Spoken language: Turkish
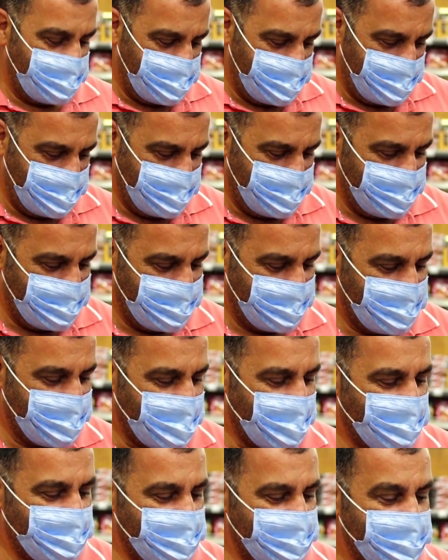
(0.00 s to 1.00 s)
çeki senin.
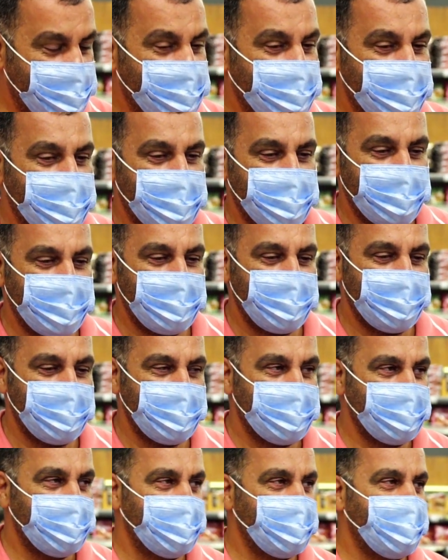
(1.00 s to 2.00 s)
İsterdim ki bin
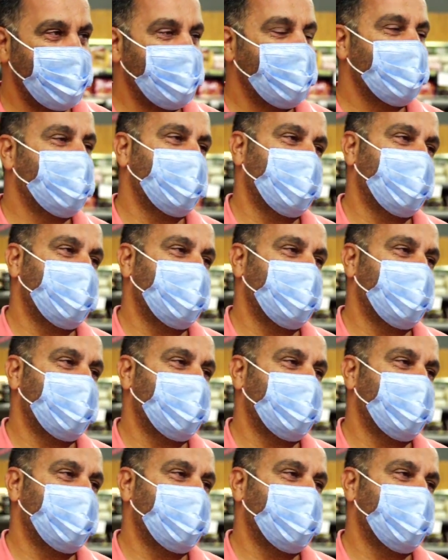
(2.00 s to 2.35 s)
lirayı vereyim